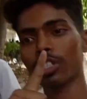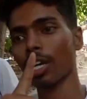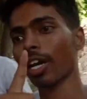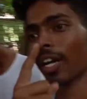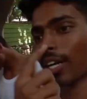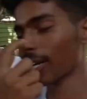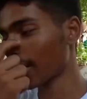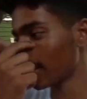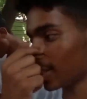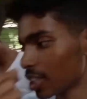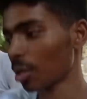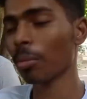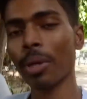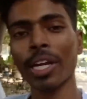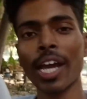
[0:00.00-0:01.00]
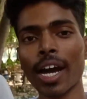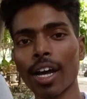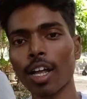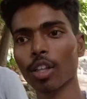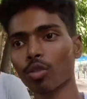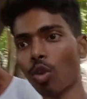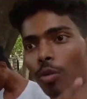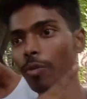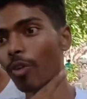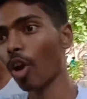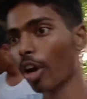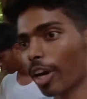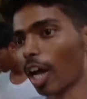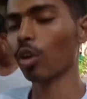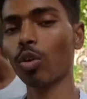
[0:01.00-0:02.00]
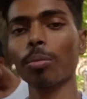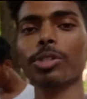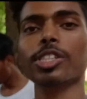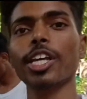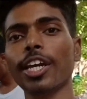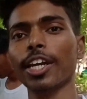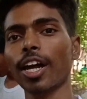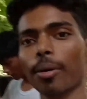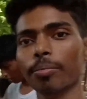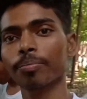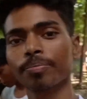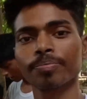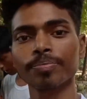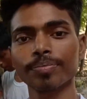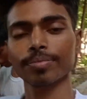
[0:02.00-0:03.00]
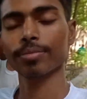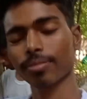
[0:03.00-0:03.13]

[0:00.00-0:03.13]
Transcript: वहाँ उनसे अगर गलती से मिल गया वो भी ब्लॉग डालूंगा बस देखना आप